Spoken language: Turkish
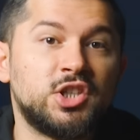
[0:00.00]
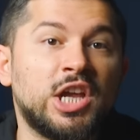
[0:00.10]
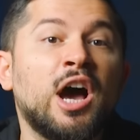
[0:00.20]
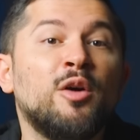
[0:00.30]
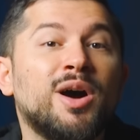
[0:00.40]

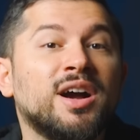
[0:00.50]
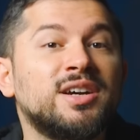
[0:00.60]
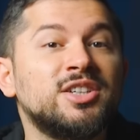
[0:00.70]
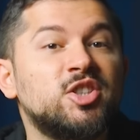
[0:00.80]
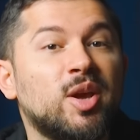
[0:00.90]
Cenab-ı
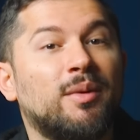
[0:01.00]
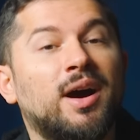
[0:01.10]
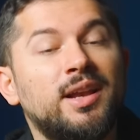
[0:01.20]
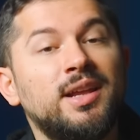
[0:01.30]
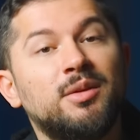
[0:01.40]
Hakk'ın
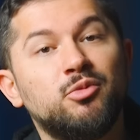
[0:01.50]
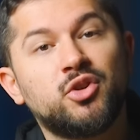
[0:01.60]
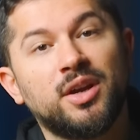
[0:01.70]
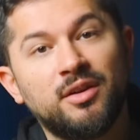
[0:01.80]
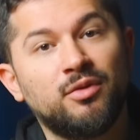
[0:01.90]
cemaliyle
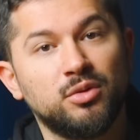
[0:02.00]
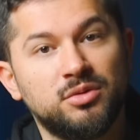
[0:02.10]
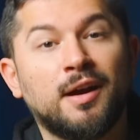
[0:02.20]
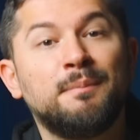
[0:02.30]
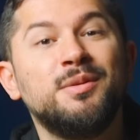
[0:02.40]
müşerref
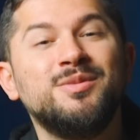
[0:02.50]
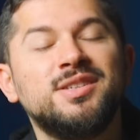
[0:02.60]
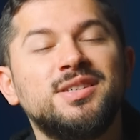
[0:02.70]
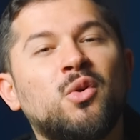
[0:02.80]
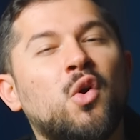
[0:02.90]
oldu.
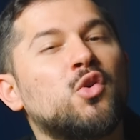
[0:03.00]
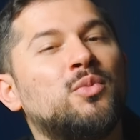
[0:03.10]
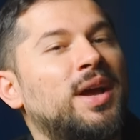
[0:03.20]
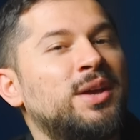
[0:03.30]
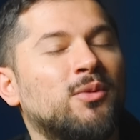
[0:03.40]
Rabbimiz
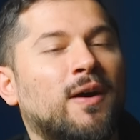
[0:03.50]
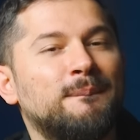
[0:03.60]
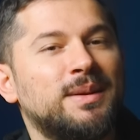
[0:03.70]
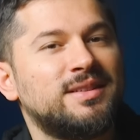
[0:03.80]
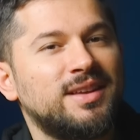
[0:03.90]
korkma ey
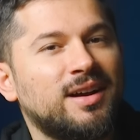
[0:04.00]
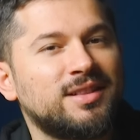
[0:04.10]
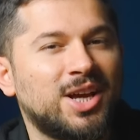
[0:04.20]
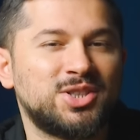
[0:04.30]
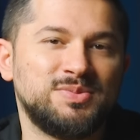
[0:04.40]
Muhammed
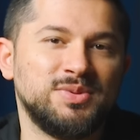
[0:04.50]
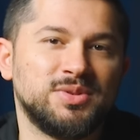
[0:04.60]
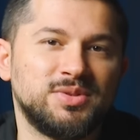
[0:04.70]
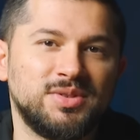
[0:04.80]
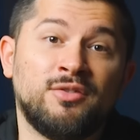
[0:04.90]
yaklaş buyurdu.